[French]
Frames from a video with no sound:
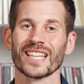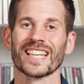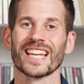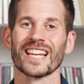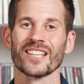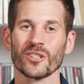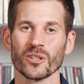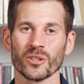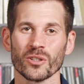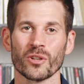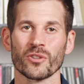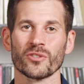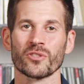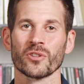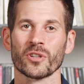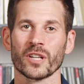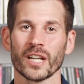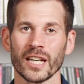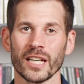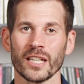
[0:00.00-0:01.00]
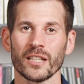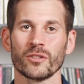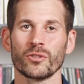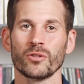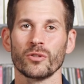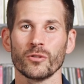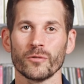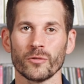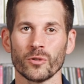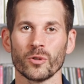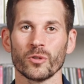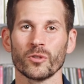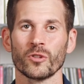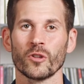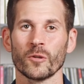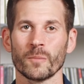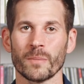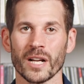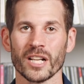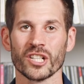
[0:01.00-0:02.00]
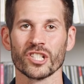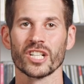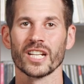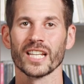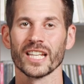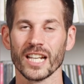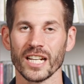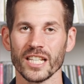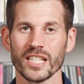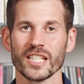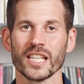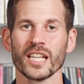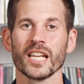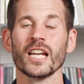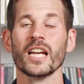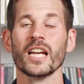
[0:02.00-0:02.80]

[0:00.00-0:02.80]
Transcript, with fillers: gagnante, le secret du nouveau dopage légalisé.